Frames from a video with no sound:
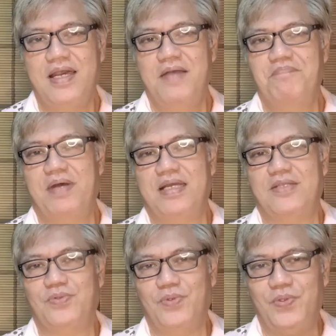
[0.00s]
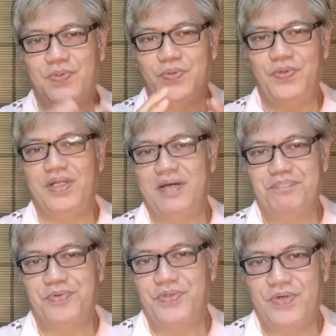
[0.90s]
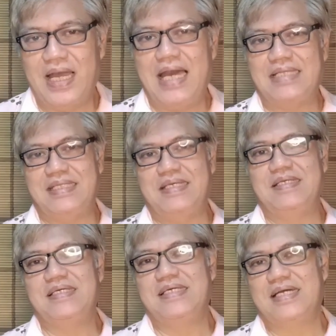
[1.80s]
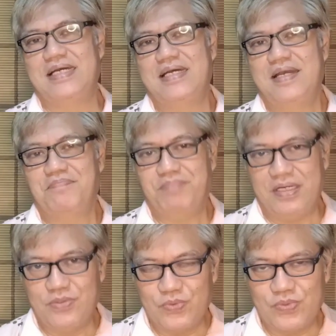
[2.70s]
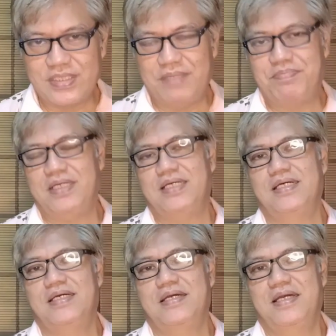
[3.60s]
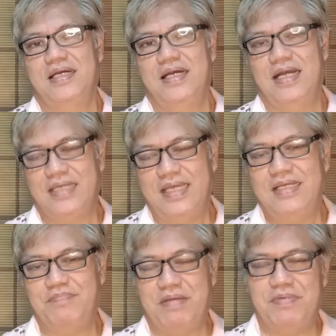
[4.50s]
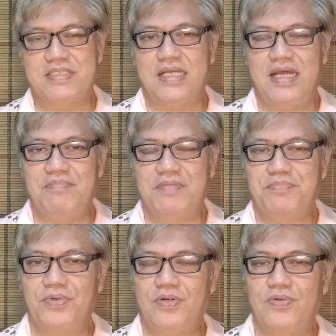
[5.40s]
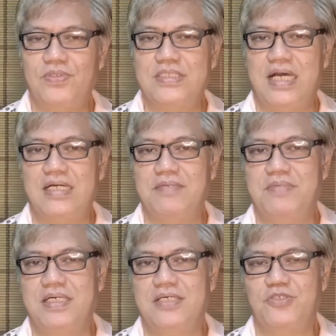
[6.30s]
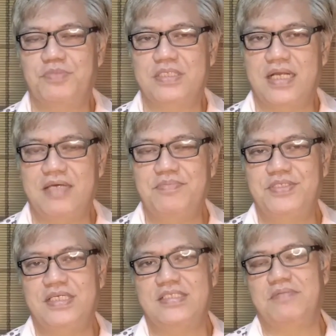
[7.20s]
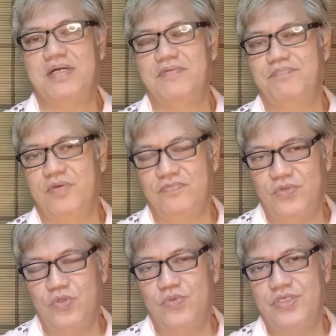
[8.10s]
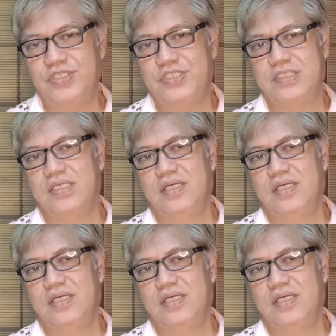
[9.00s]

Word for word: para tuloy-tuloy lang po yung ating uh, pag-uusap. Again, nagpapasalamat po ako sa aking mga subscribers at sa mga viewers